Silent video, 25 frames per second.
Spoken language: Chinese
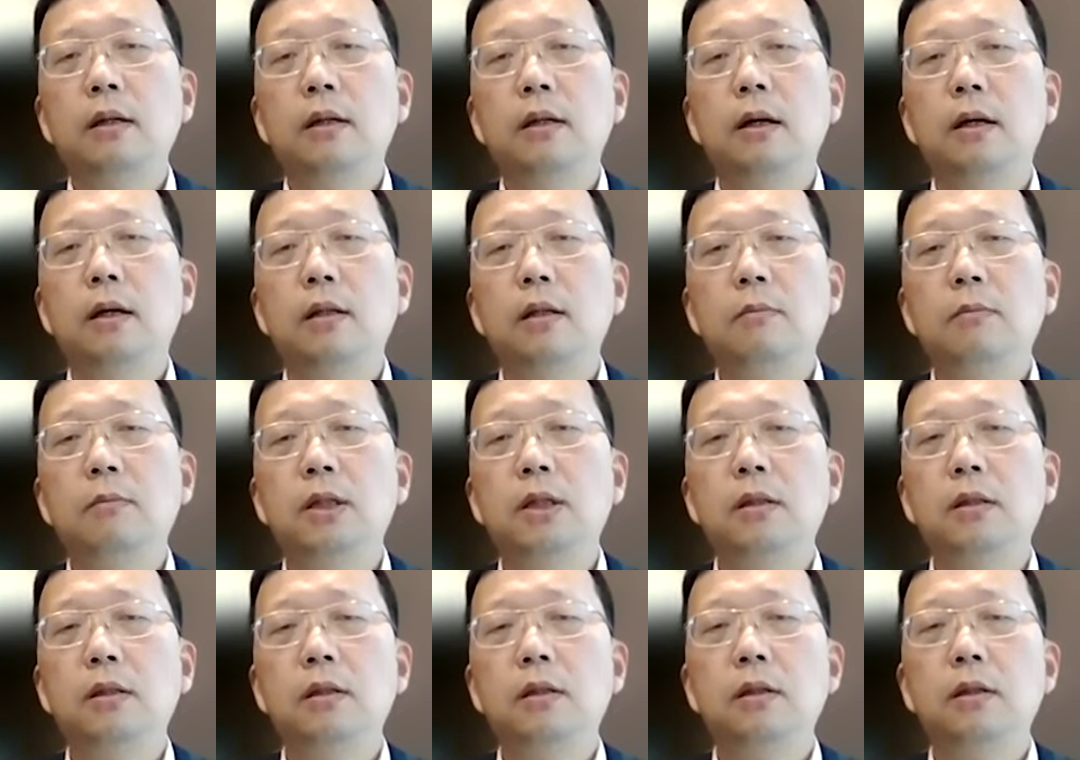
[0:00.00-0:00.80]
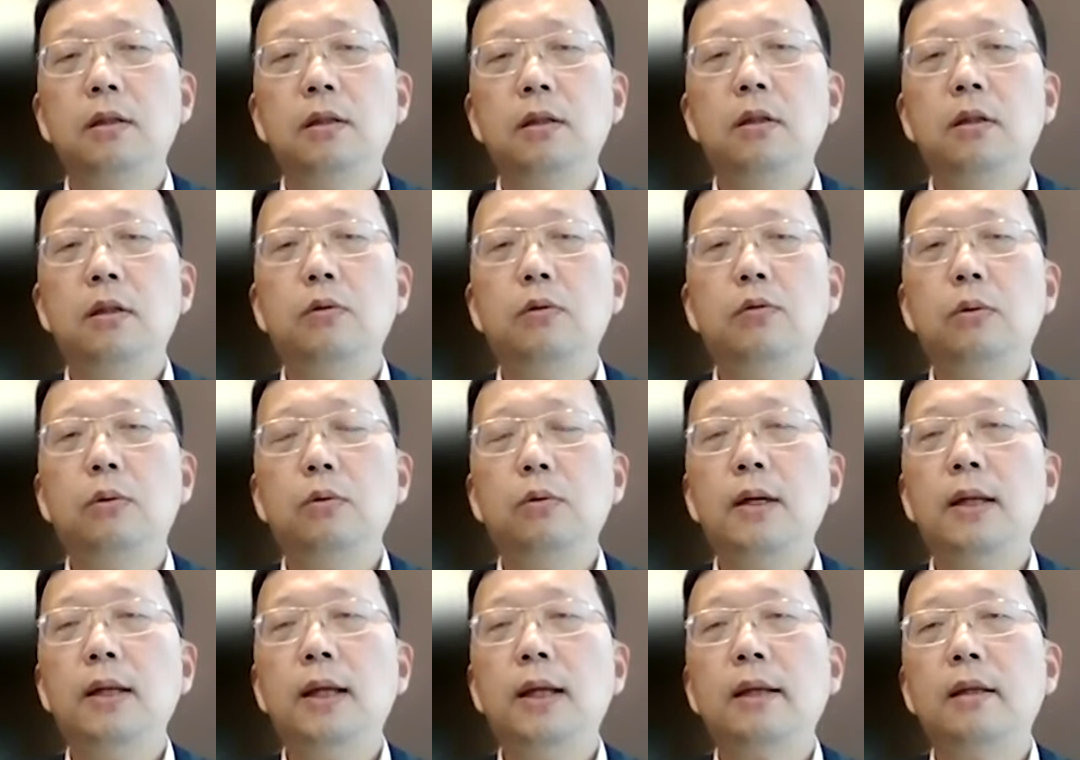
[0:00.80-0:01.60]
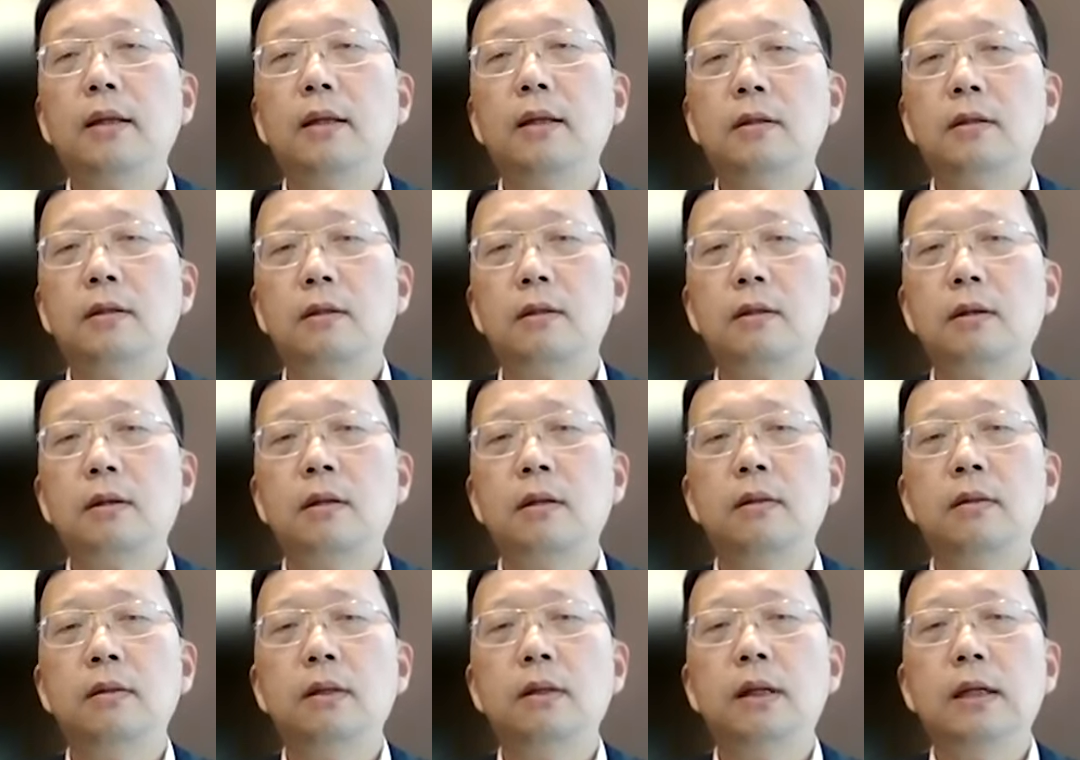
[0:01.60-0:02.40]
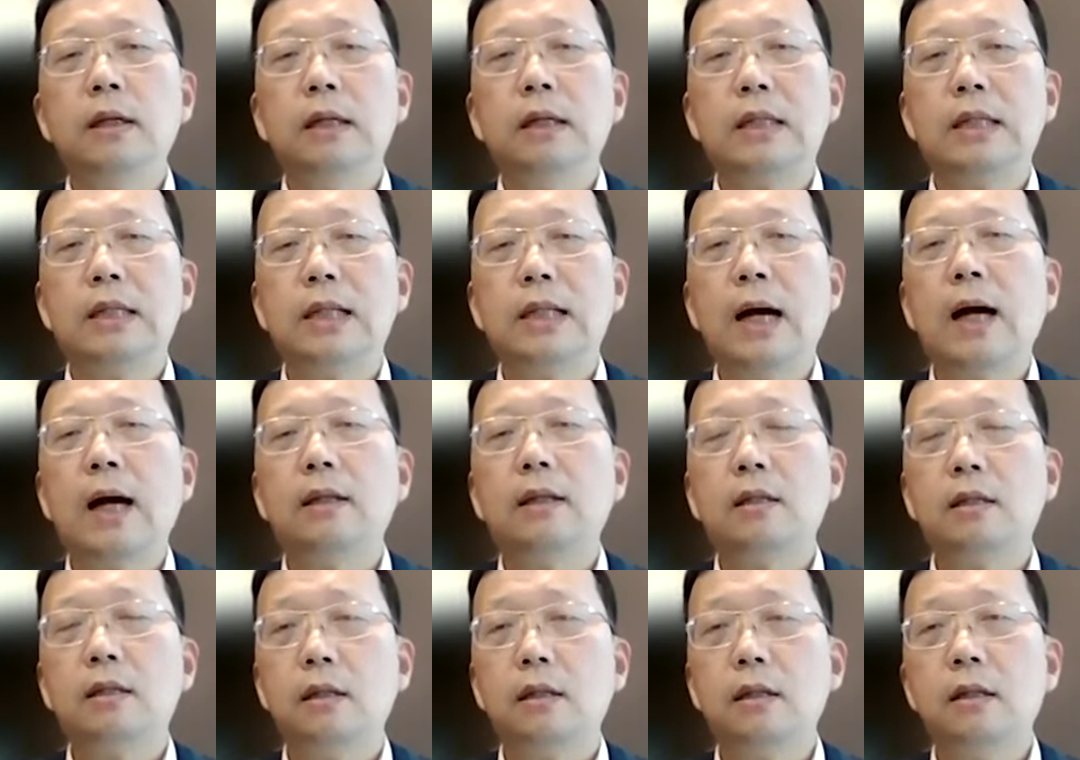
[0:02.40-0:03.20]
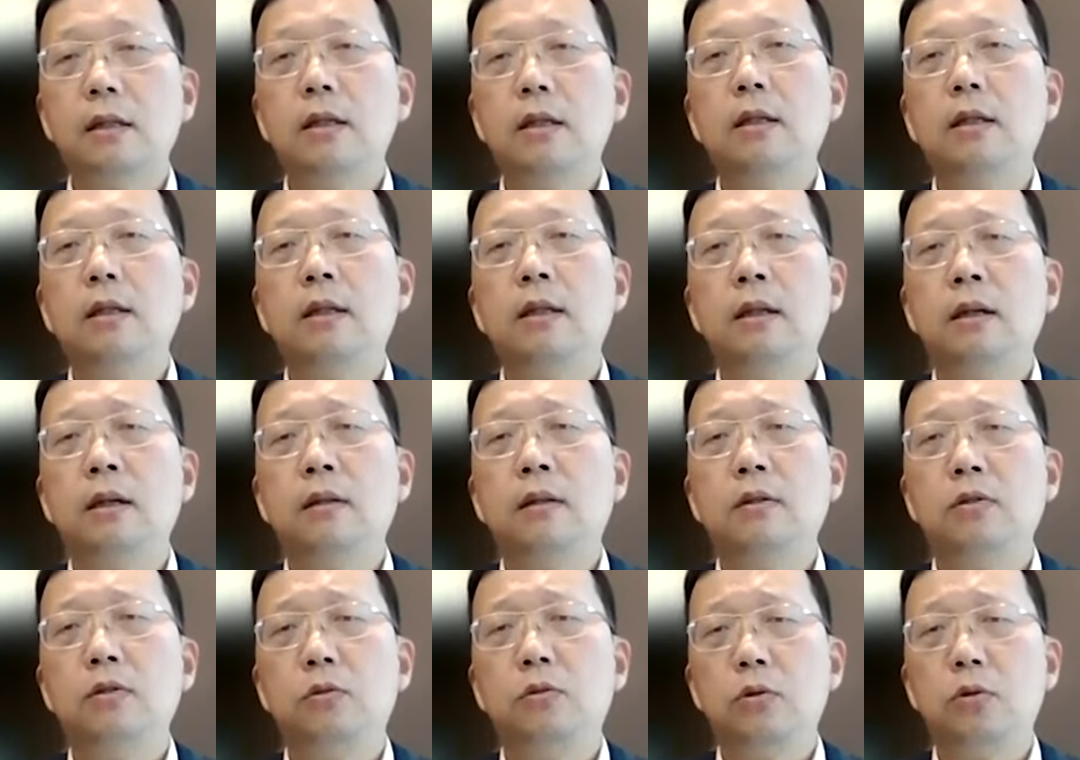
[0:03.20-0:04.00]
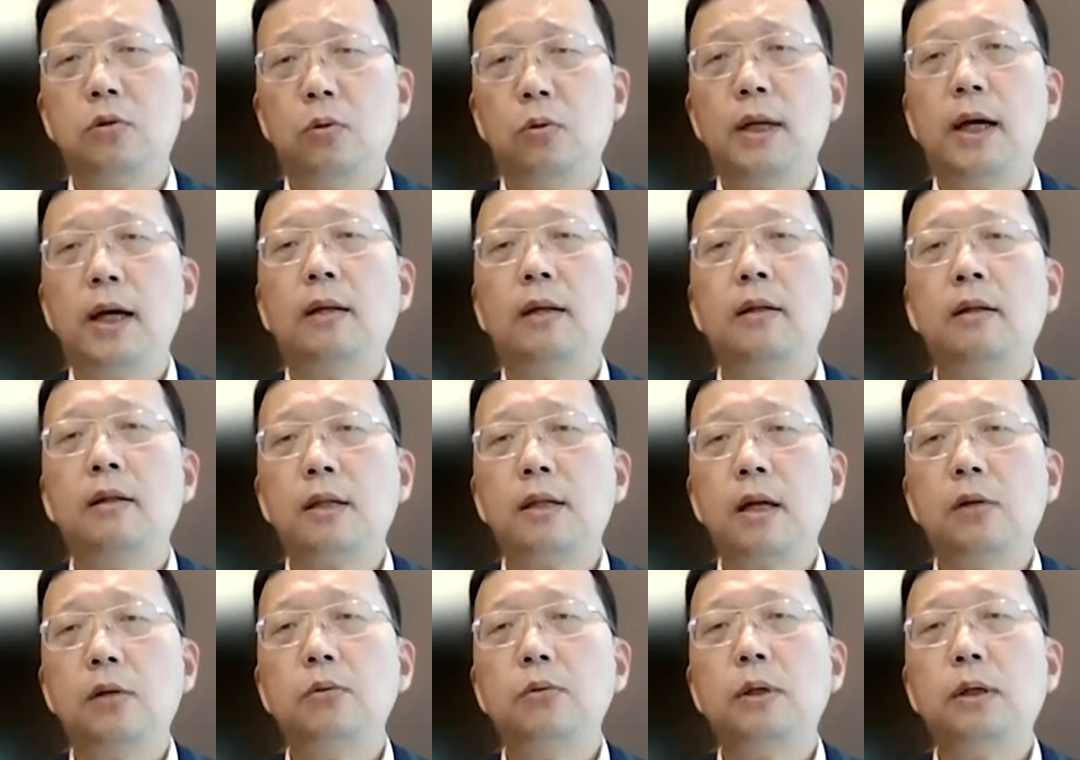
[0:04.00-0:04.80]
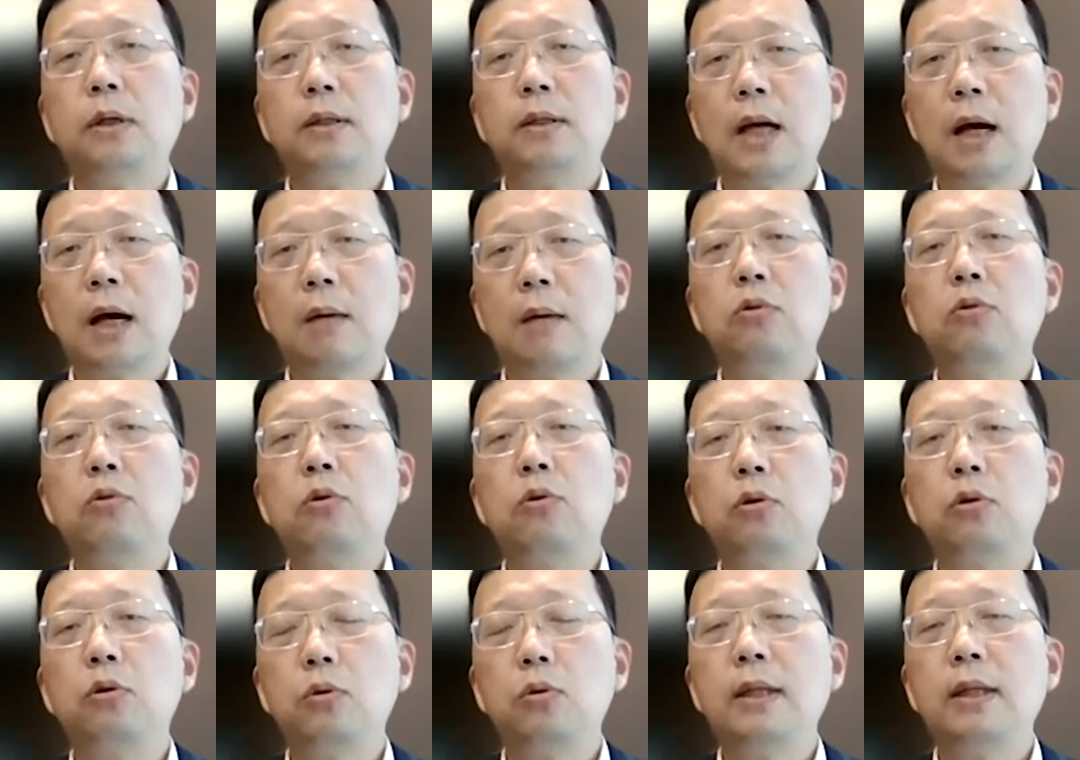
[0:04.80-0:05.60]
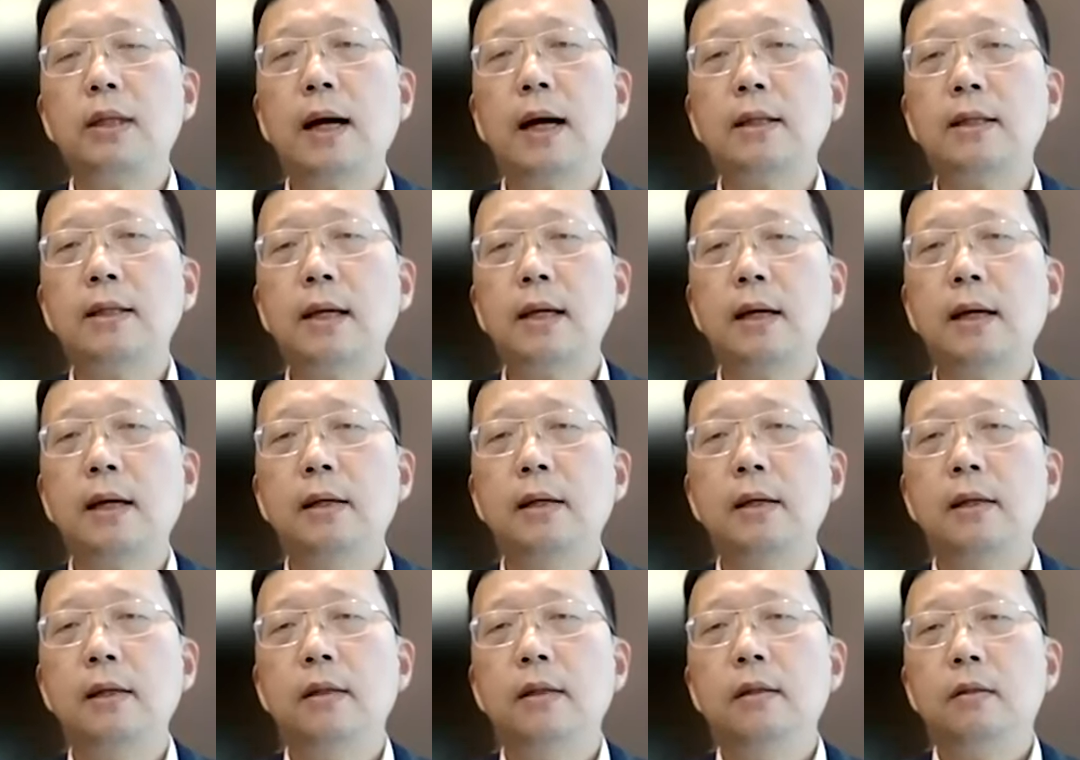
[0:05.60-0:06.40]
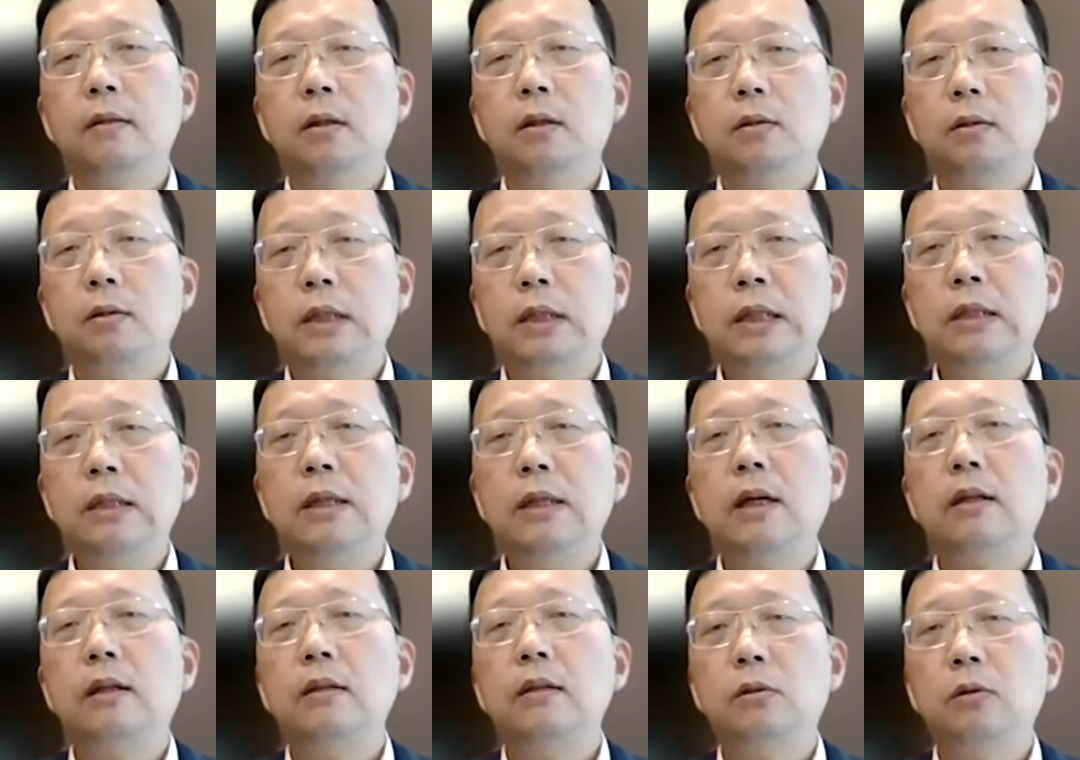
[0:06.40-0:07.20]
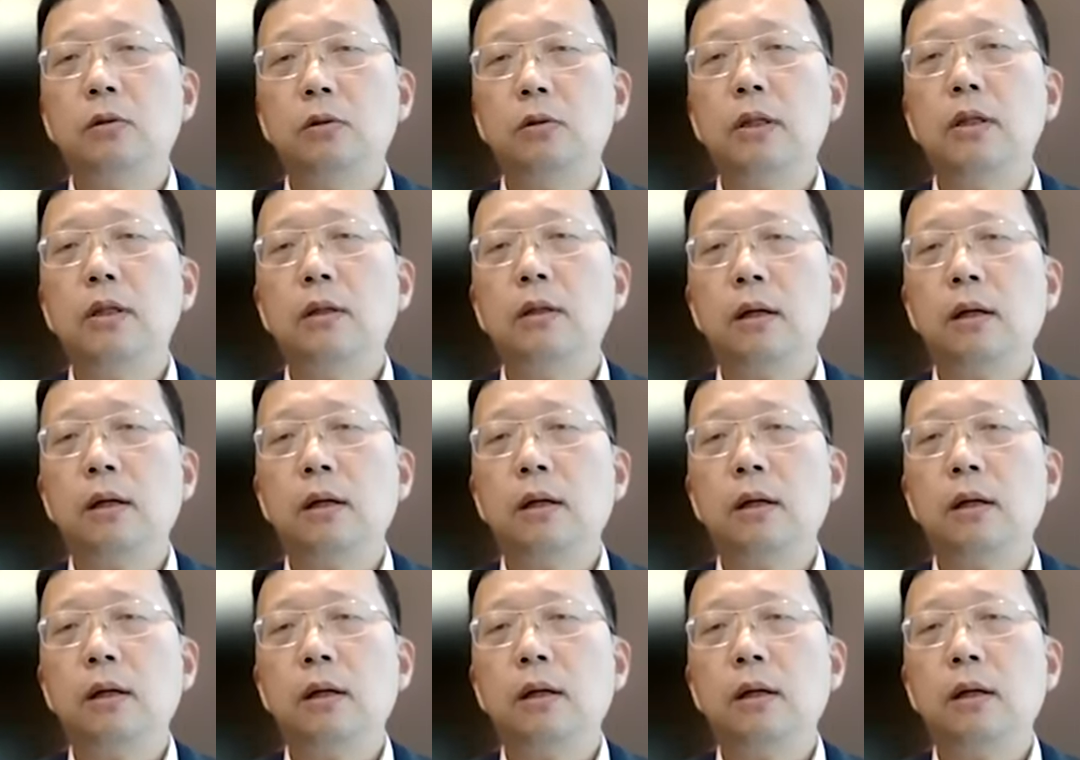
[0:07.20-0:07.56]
呃，那么越南呢是跟其他几个经济体呢总量呢相对差不多，所以它在今年有一